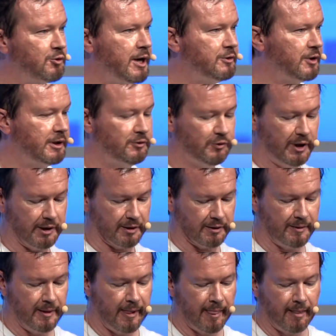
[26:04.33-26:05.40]
建築家の
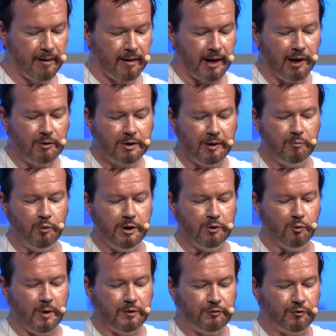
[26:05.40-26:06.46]
友達が南
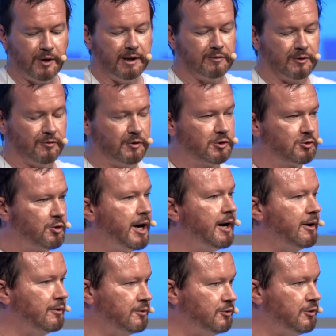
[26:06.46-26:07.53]
カリフォルニア建築大学で教
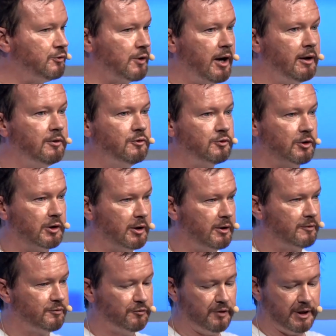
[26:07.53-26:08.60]
鞭を振るっているんですが
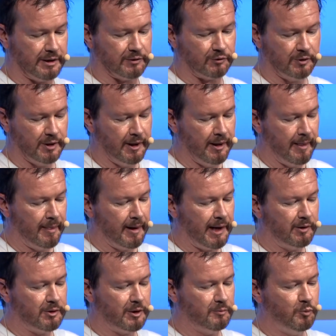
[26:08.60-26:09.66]
トム・ウィスコンブという人
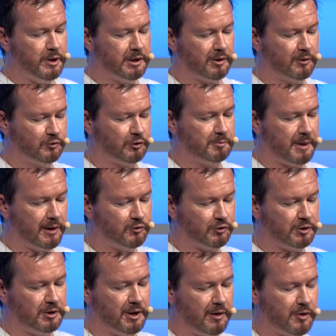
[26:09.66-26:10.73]
間です
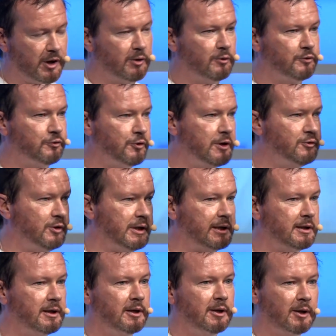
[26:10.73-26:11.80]
それ
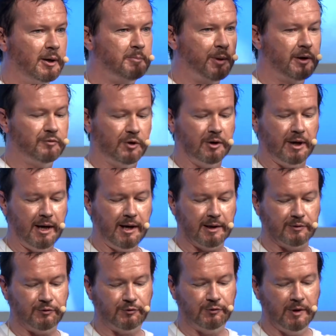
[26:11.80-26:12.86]
で、えー、そ
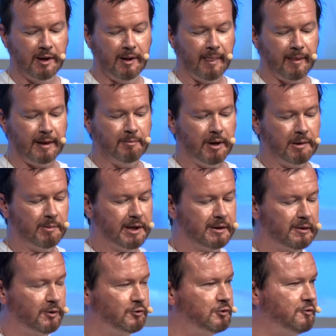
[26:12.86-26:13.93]
の都市というものをなぜ
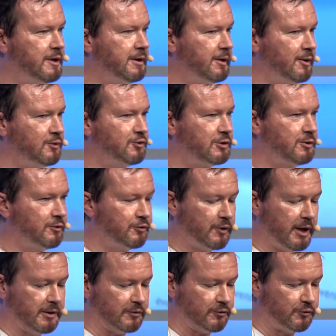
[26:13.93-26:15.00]
足元にあると想
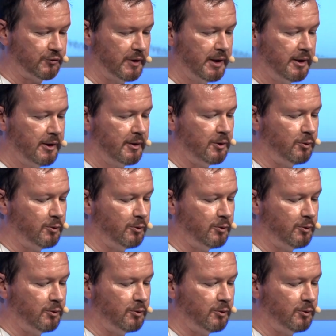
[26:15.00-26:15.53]
定するんだと